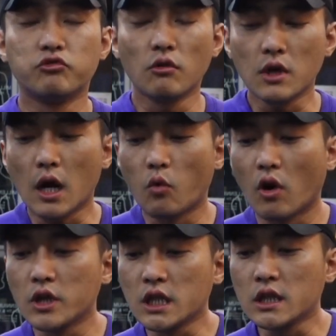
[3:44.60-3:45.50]
무언가
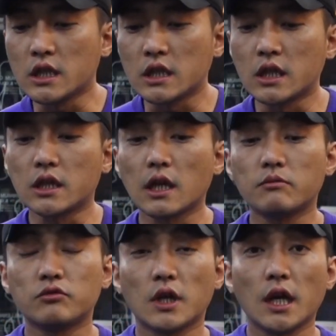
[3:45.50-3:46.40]
원인이 있기
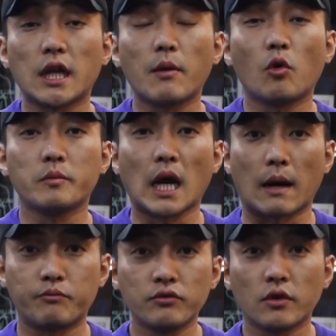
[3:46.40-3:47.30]
때문에 내 몸이
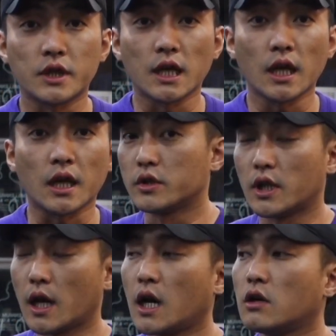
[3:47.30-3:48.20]
아픈 건데
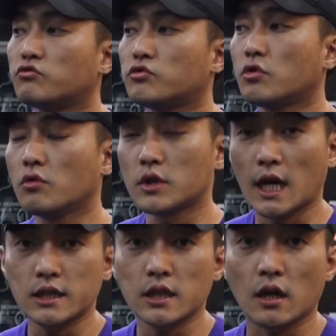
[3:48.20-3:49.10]
내가 운동을
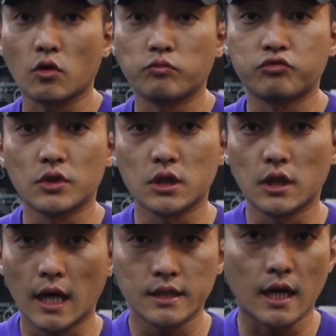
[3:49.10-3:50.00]
하지 않고
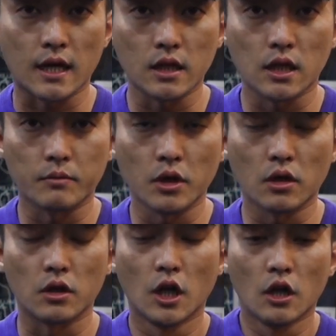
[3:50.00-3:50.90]
무리를 하지
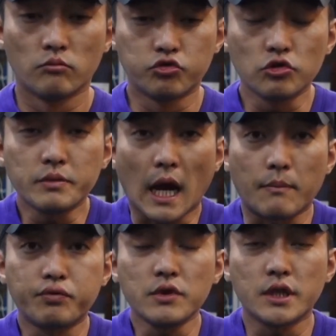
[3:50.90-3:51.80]
않았다면 무릎이
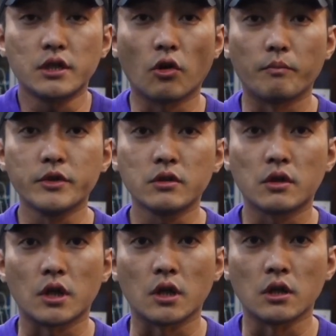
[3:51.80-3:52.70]
아플 일이 없는
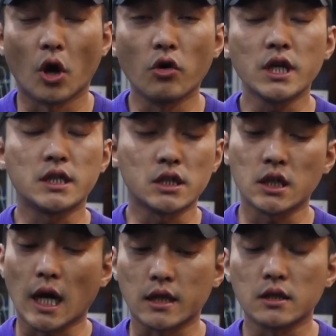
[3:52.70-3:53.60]
거예요, 병이
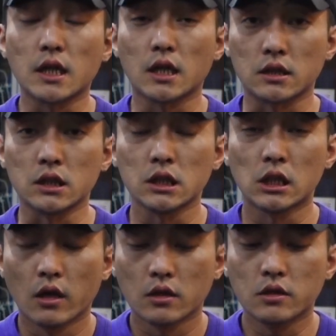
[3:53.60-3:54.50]
있지 않는
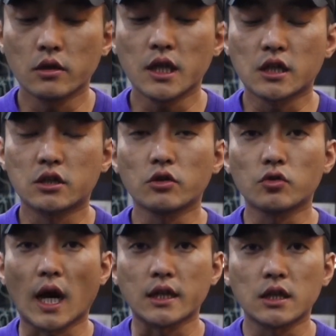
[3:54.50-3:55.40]
한은. 그런데
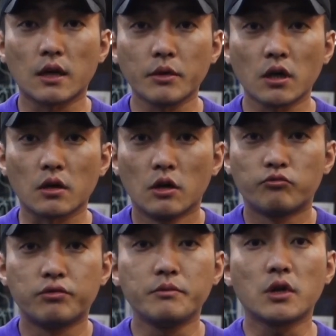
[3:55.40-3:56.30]
그것도 아니라면
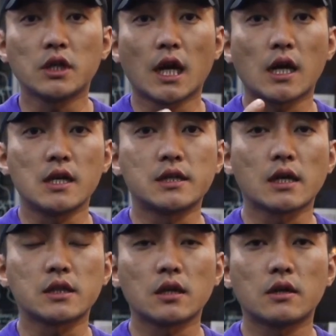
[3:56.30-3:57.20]
분명히 내가
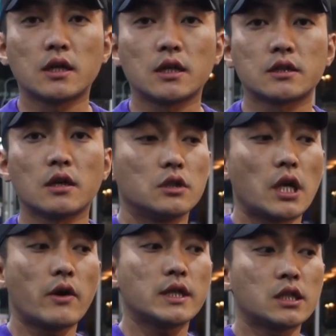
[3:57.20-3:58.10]
일상생활에서
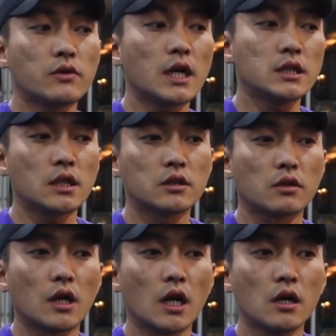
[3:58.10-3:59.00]
생활
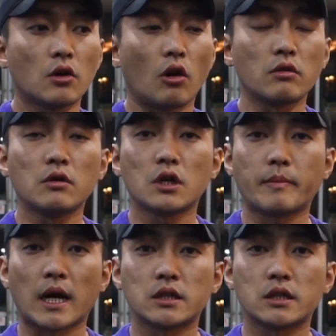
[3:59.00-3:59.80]
습관이라던가 걸음걸이